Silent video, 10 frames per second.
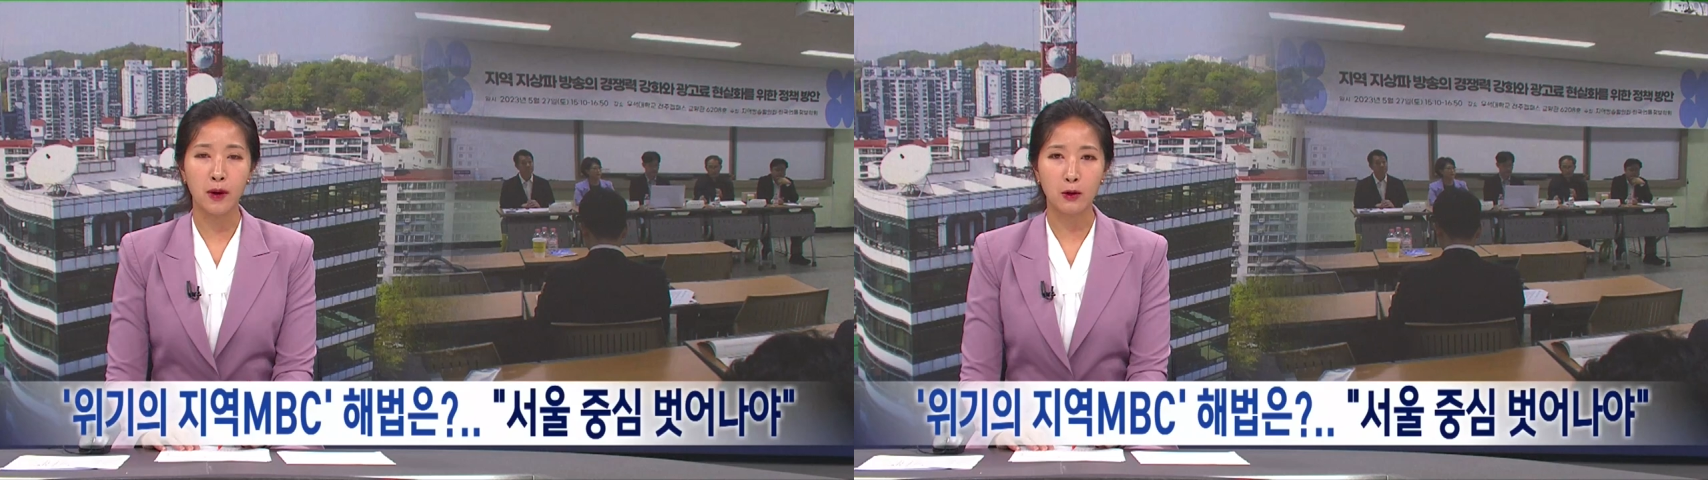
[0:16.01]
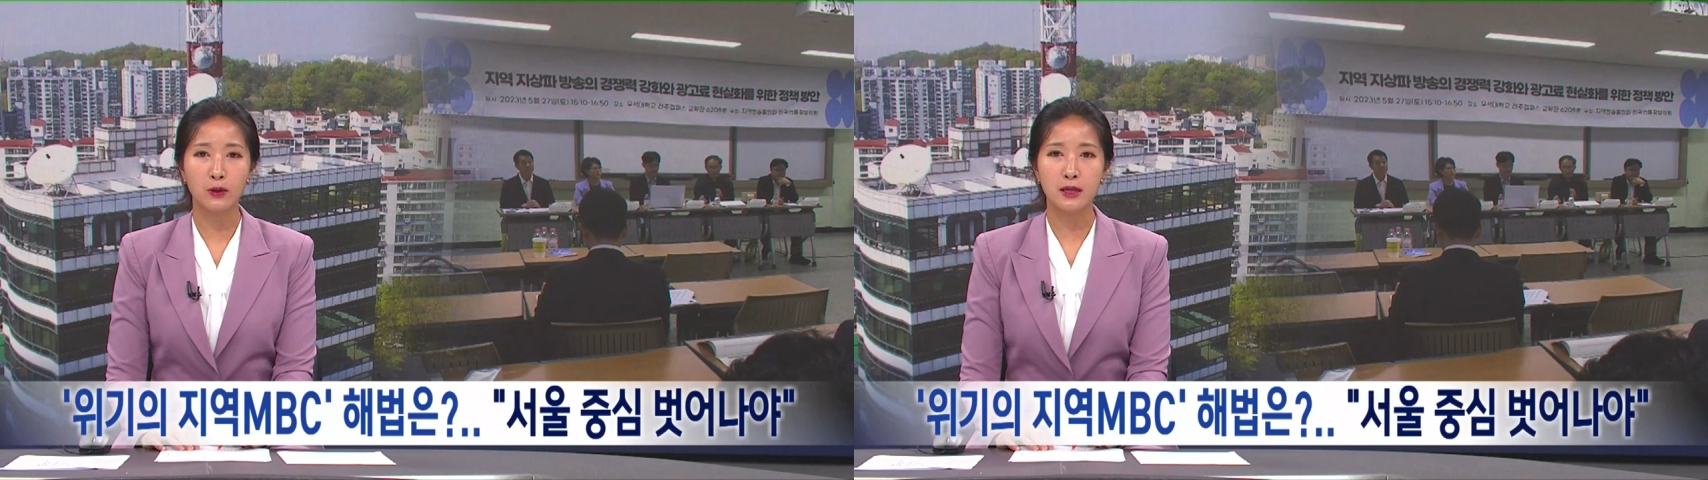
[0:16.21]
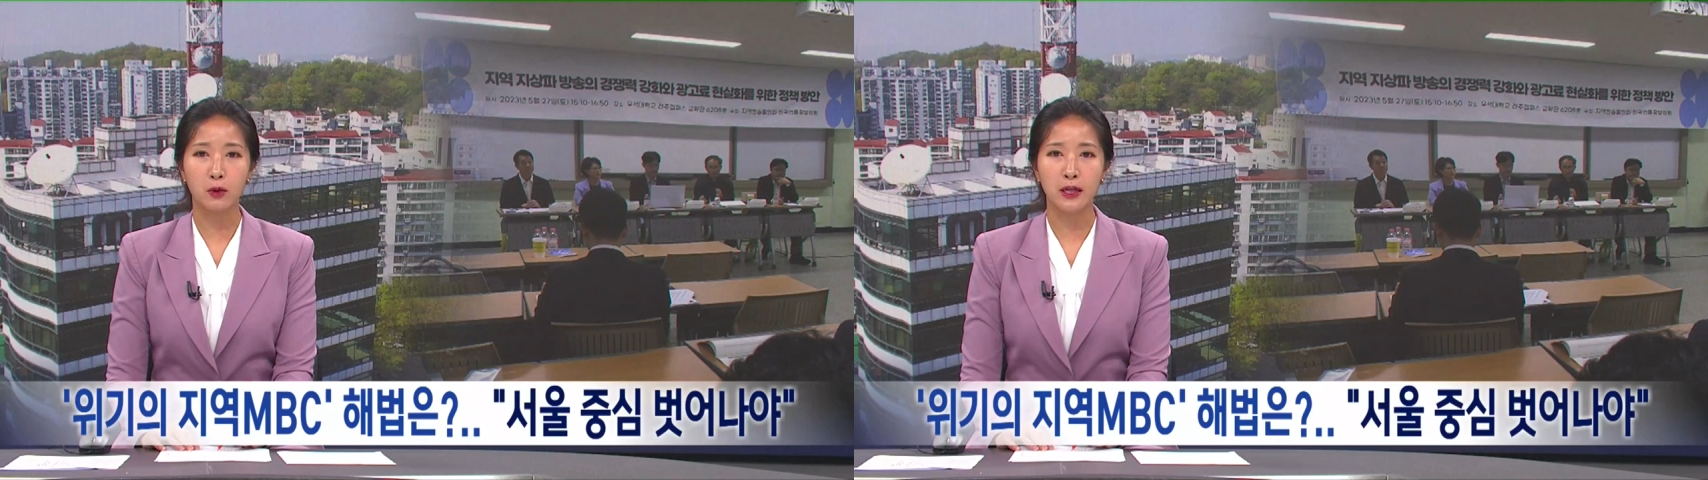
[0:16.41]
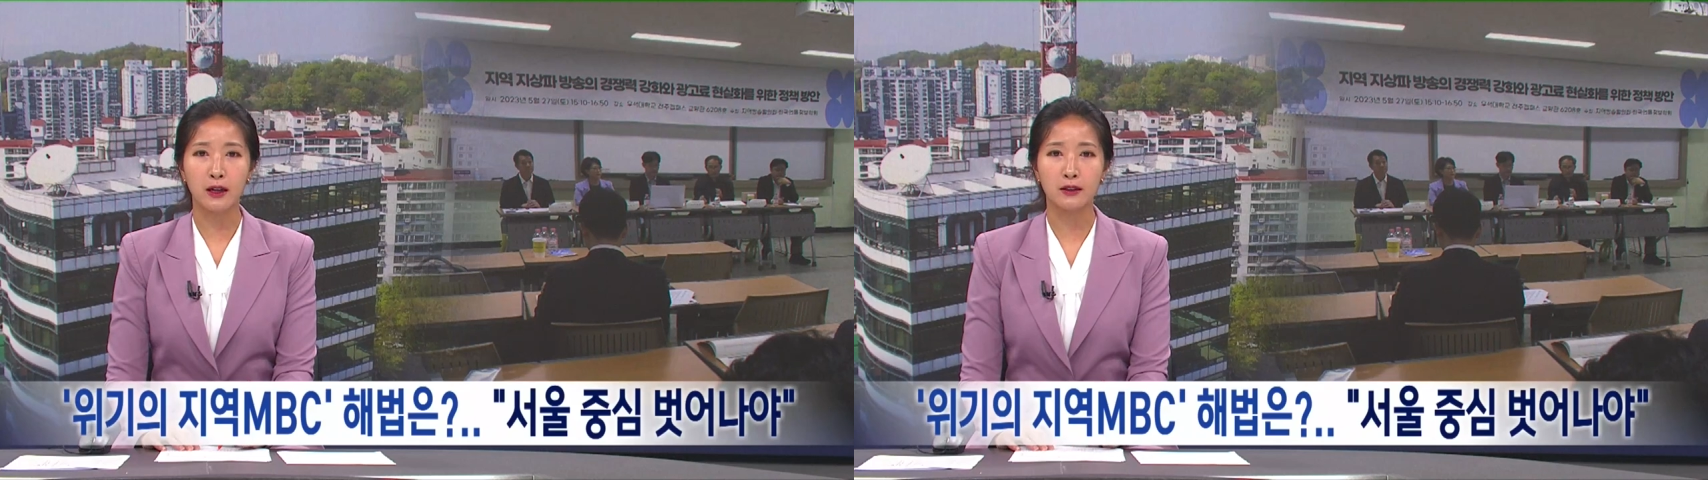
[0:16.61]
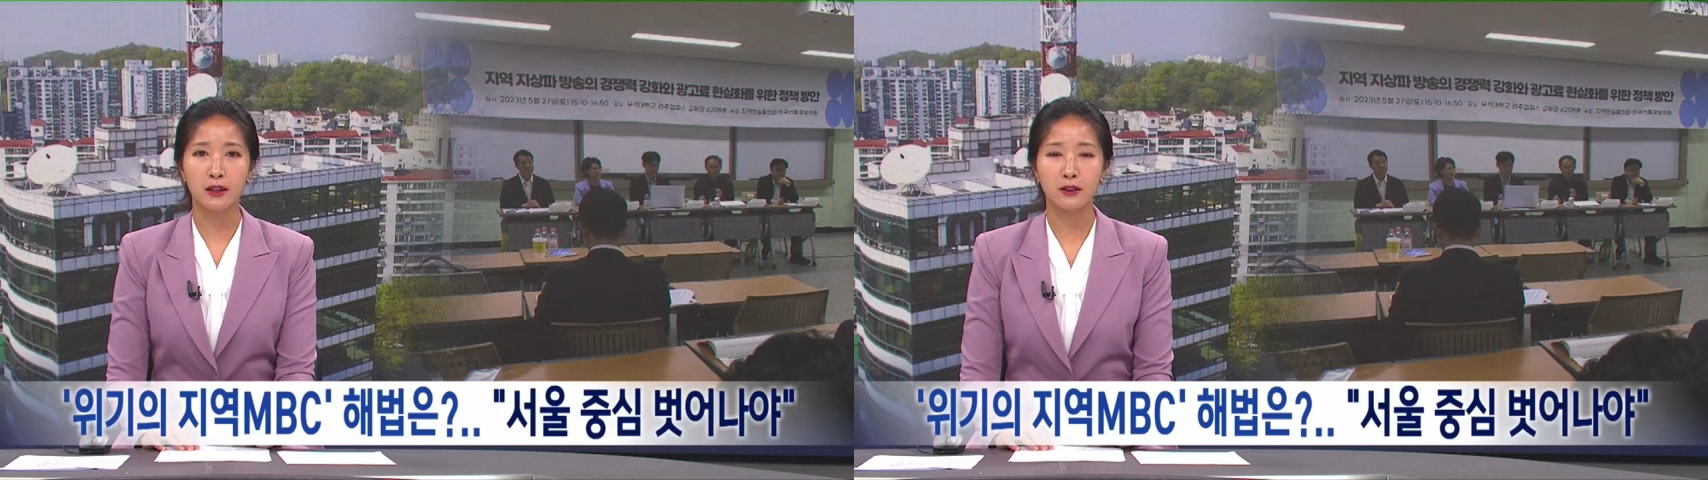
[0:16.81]
바로잡아야
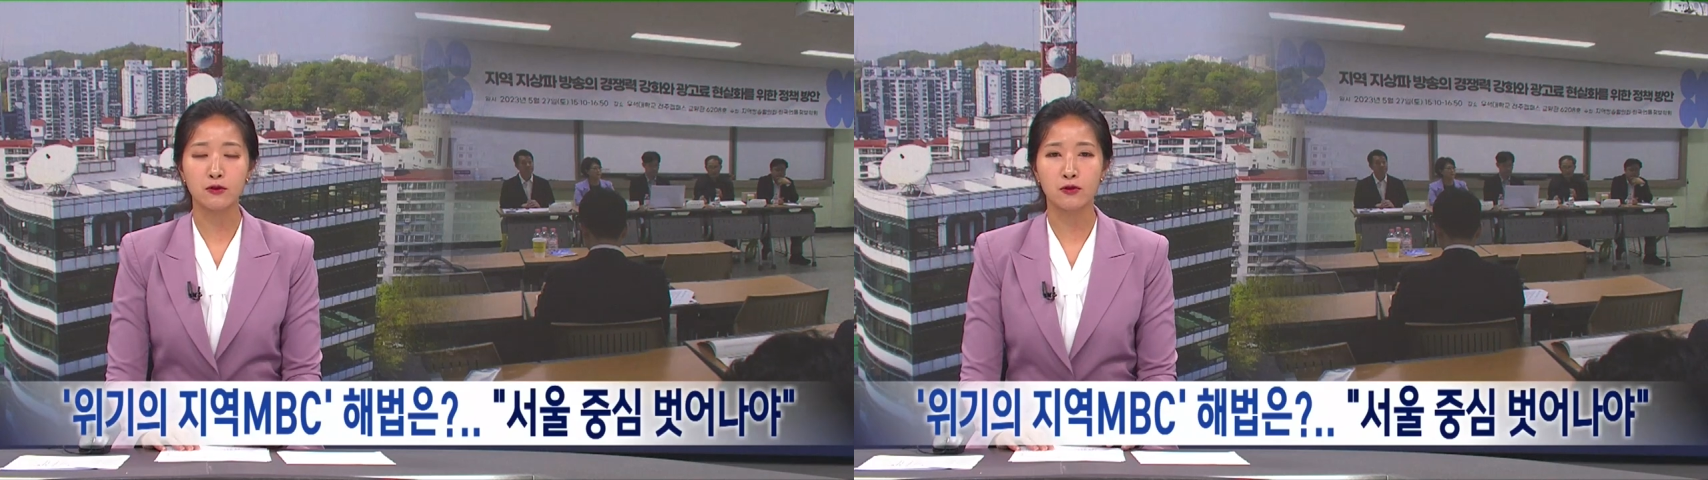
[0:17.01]
한다는